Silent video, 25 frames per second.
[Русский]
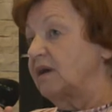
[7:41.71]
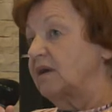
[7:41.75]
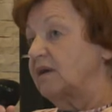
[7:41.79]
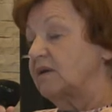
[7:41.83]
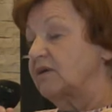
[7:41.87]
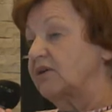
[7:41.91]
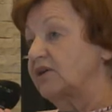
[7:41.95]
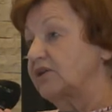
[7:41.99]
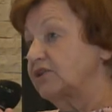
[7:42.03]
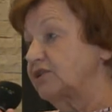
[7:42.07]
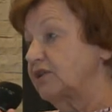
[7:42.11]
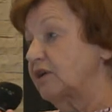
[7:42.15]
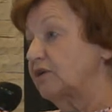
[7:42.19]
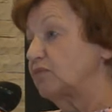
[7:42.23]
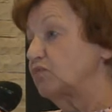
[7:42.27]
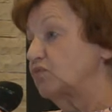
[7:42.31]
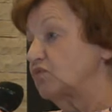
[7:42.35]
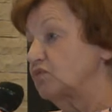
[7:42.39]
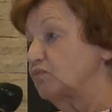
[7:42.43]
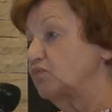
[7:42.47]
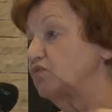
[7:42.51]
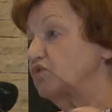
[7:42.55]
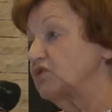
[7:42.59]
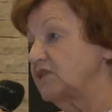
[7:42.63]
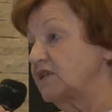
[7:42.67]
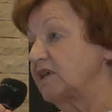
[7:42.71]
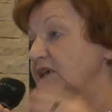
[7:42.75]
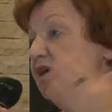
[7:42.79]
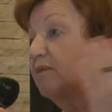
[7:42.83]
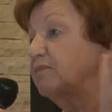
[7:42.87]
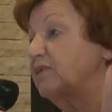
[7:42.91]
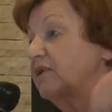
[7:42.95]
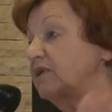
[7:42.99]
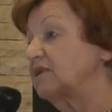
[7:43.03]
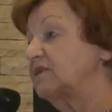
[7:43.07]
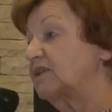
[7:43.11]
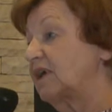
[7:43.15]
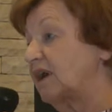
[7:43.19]
ретро, музеем
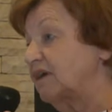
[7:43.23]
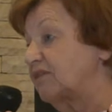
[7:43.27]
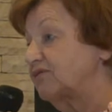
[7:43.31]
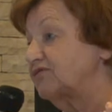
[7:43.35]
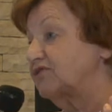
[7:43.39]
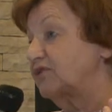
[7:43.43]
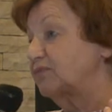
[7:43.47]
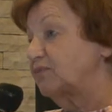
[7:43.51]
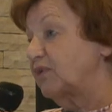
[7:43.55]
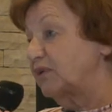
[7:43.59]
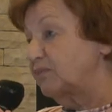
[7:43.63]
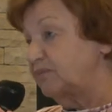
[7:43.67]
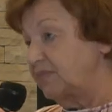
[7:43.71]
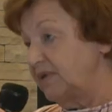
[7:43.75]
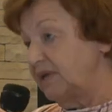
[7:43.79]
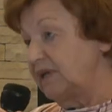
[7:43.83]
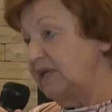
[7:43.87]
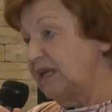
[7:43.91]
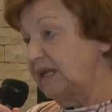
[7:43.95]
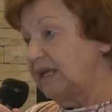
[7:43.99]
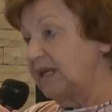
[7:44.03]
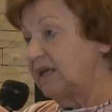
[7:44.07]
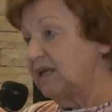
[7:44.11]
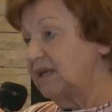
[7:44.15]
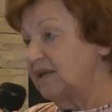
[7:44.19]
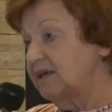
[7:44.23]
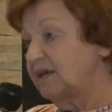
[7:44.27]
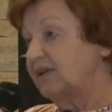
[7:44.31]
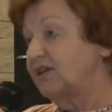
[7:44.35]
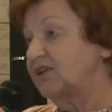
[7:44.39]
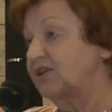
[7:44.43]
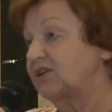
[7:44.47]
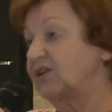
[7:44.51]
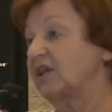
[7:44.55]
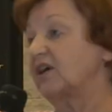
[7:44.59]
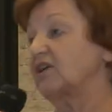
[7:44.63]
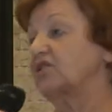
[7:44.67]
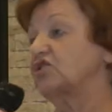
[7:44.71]
ретро-автомобилей, и
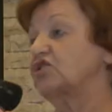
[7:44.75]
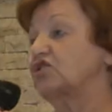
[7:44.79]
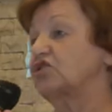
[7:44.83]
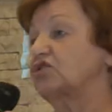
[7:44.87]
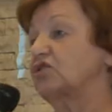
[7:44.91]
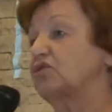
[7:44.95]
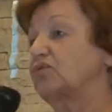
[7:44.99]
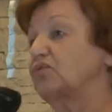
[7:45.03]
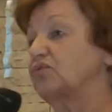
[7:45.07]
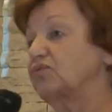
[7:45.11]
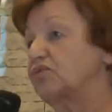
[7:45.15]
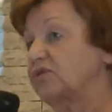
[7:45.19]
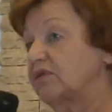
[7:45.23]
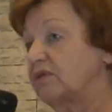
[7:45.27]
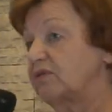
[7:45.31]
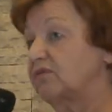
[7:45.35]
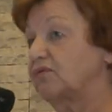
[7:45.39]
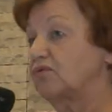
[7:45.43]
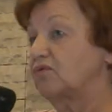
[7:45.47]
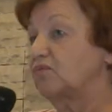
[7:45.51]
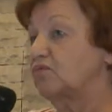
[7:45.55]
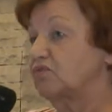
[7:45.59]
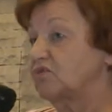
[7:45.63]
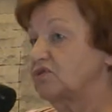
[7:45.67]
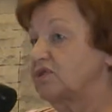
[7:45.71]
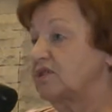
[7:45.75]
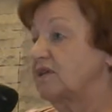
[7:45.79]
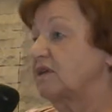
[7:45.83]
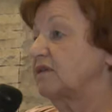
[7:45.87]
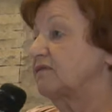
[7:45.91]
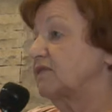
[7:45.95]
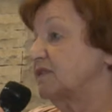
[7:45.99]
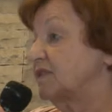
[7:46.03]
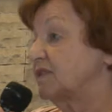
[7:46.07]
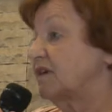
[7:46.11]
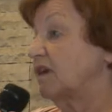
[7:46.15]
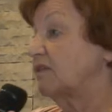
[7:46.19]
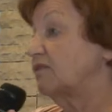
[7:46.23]
также у него музей
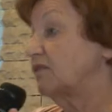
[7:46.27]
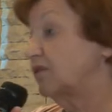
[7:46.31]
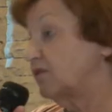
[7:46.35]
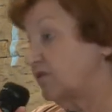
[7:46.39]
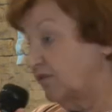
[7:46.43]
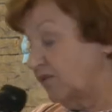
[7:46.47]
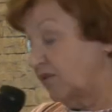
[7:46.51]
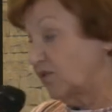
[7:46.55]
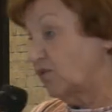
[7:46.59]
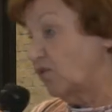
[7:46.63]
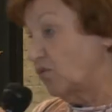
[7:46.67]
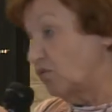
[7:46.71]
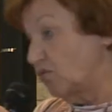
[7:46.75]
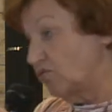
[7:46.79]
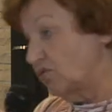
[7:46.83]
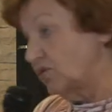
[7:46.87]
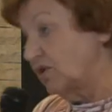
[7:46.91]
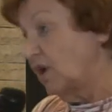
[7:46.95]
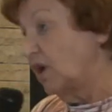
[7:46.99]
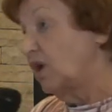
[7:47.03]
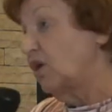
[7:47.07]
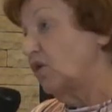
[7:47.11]
восковых фигур,